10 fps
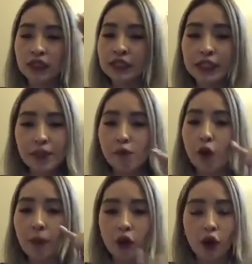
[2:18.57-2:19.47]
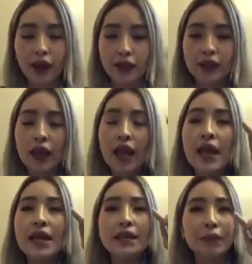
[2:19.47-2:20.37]
Hindi na po kami okay.
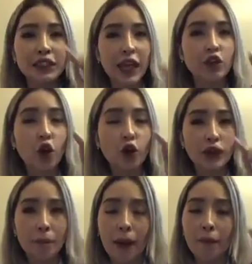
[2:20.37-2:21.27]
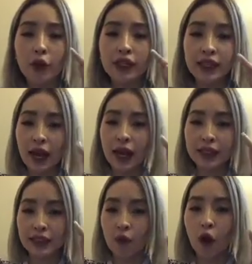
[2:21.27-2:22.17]
Masyado akong nababoy ng
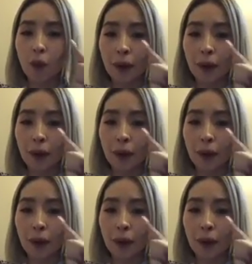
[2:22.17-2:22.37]
asawa ko.